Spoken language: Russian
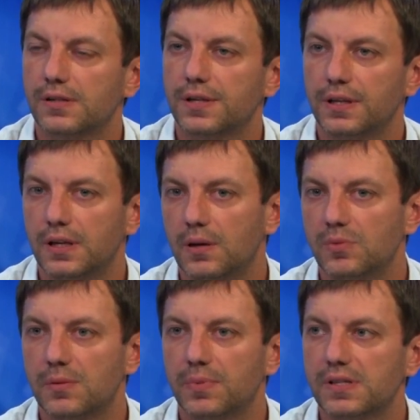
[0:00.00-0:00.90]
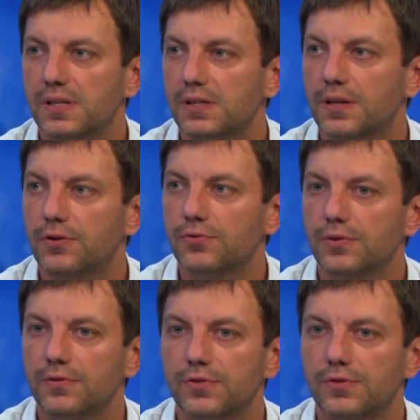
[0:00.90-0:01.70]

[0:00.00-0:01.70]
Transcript: стратегия безопасности дорожного